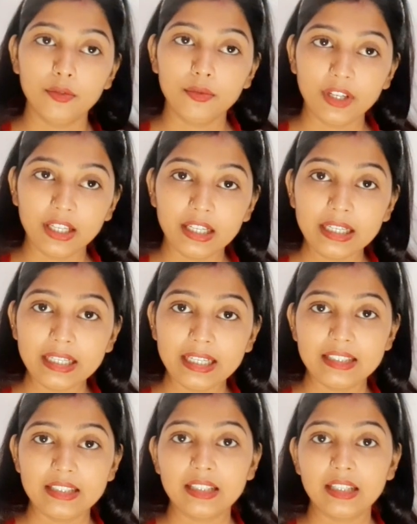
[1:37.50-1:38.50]
फिंगर
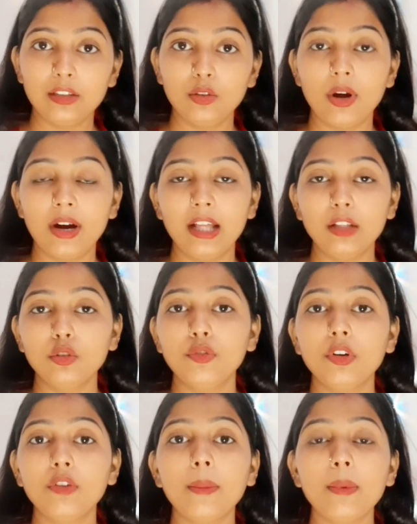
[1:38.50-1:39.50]
टेस्ट के द्वारा तो
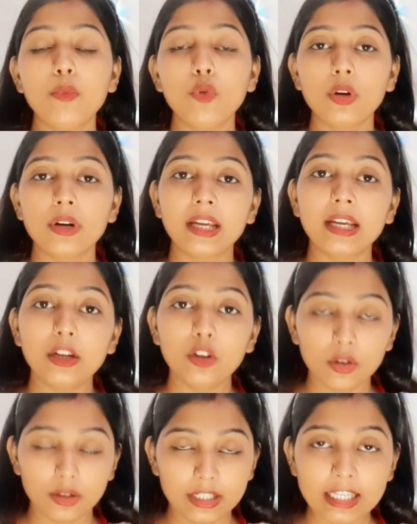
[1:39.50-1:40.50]
फिर वो अभी बोल रहे हैं कि
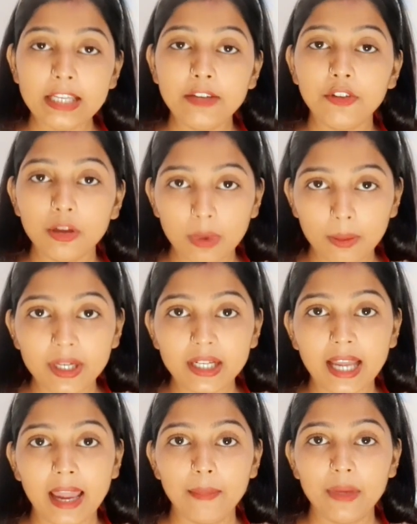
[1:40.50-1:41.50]
डिलीवरी में अभी
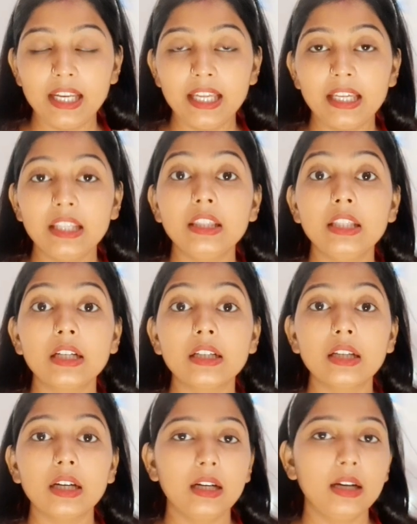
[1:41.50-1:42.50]
टाइम है लेकिन
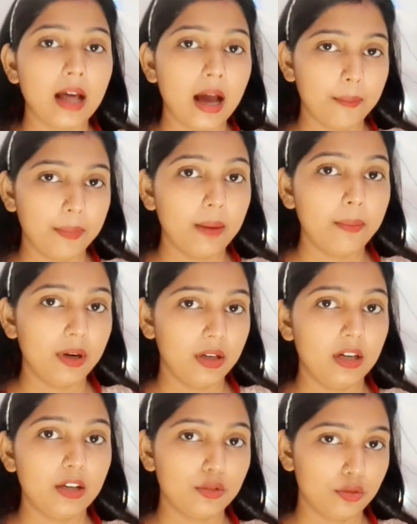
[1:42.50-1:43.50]
दर्द अगर आपका
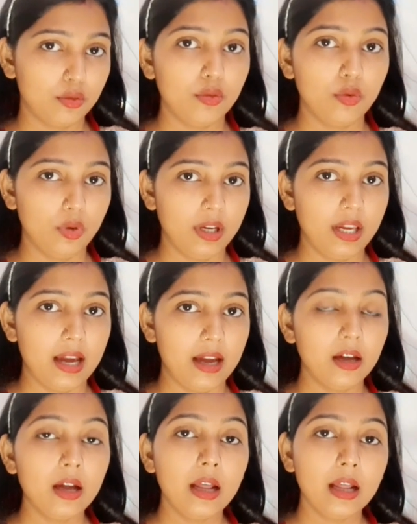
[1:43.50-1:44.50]
बढ़ना शुरू हो गया
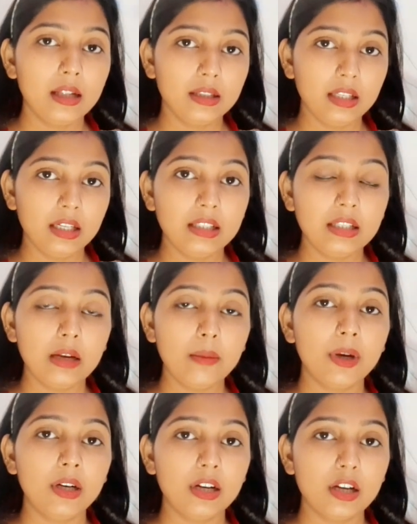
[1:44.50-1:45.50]
है धीरे धीरे
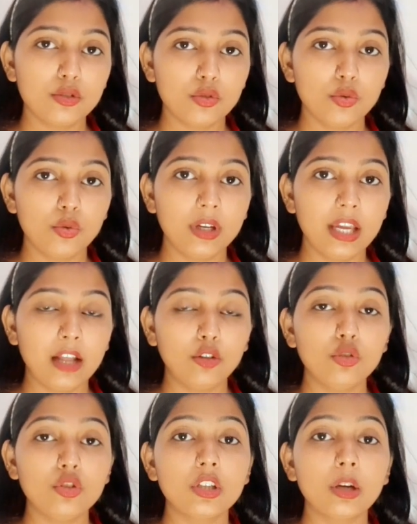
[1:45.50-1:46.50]
बढ़ना शुरू हो गया है
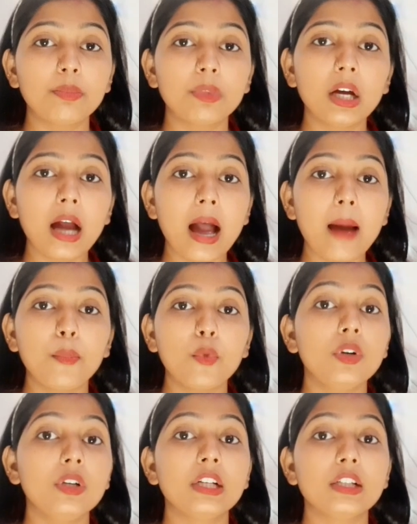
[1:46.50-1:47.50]
तो जब तक आपको
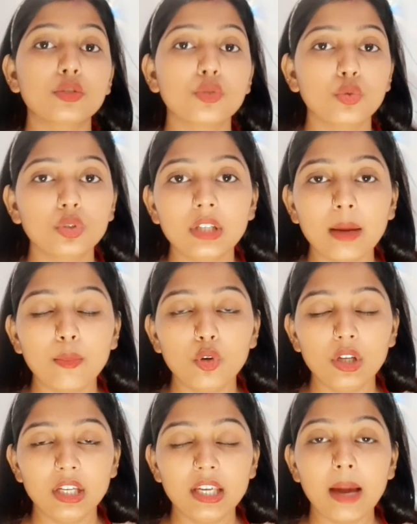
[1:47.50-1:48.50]
नर्स खुद ना
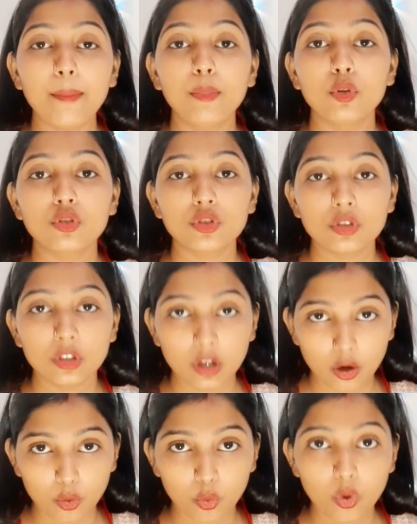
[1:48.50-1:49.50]
बोले कि आप कुछ
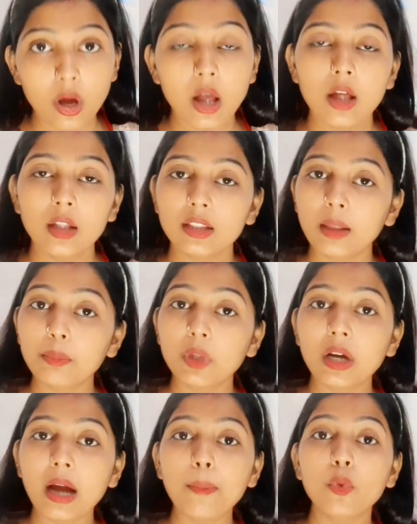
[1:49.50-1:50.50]
करो तब
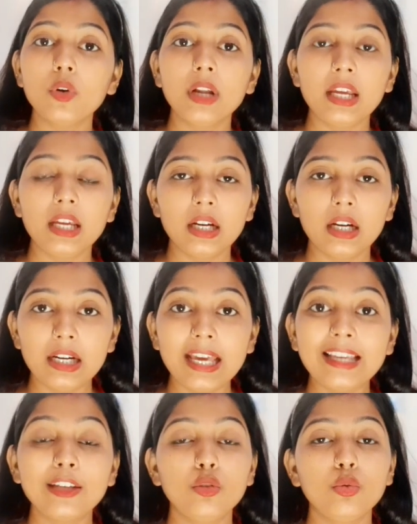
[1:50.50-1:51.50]
तक आपको नहीं करना
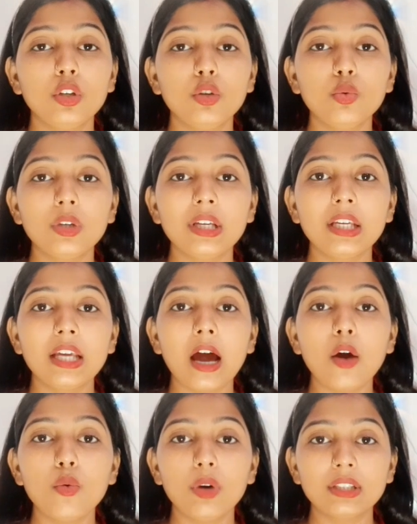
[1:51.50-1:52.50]
है क्यों क्योंकि क्या
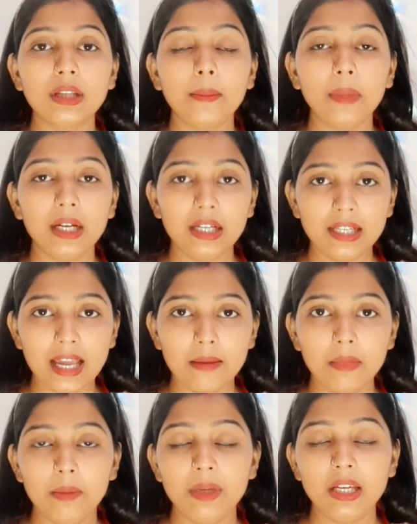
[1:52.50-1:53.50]
हुआ था मेरे टाइम
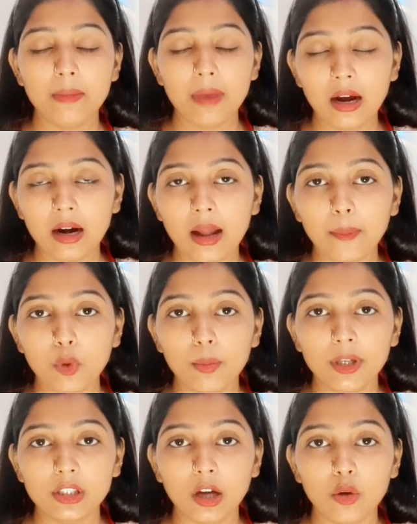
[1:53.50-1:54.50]
में भी कि मैं अगर आपको
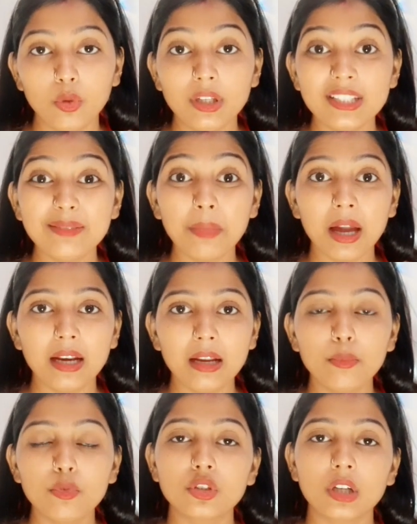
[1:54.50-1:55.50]
बताऊं कि मैंने
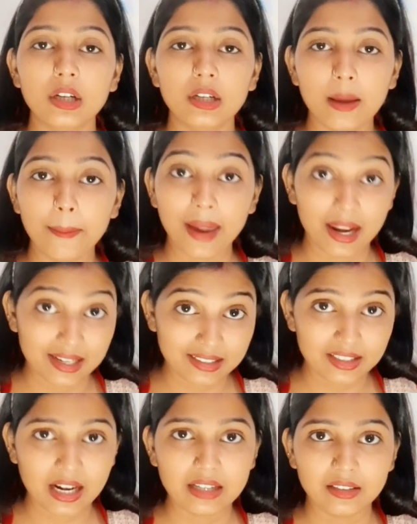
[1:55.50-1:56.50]
पुश करना पहले
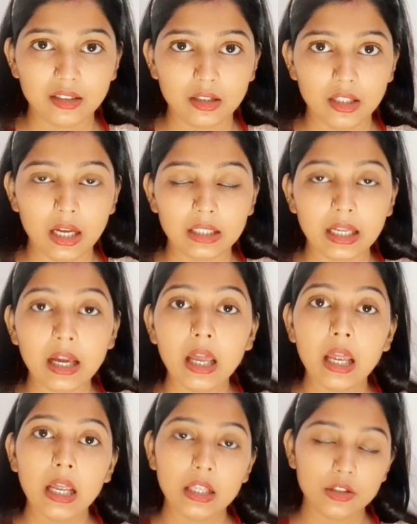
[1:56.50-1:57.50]
स्टार्ट कर दिया था
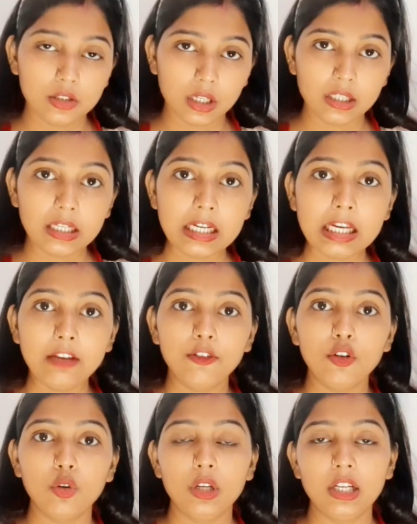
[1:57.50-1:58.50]
जल्दी
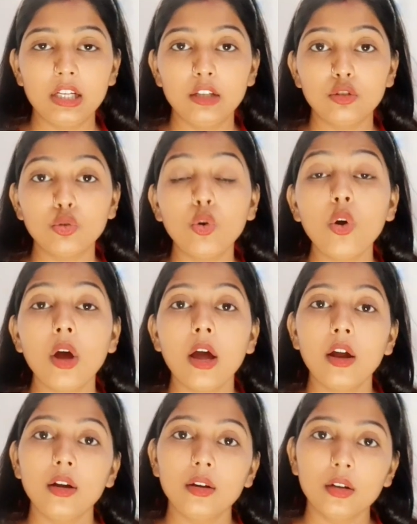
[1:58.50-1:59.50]
डिलीवरी होने के लिए तो
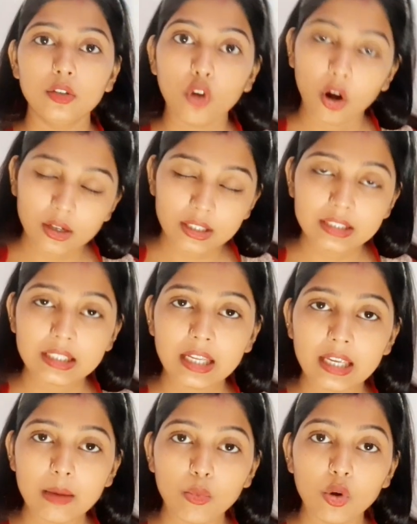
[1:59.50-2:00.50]
डॉक्टर्स ने
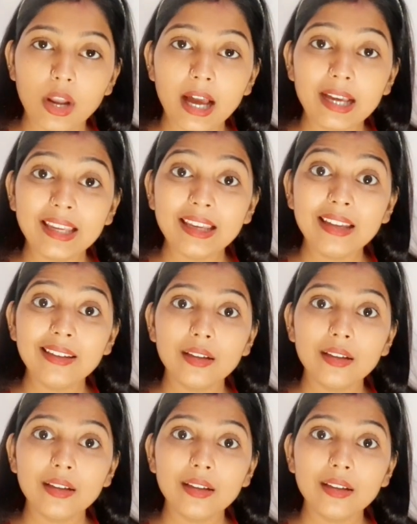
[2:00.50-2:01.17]
ये बोला कि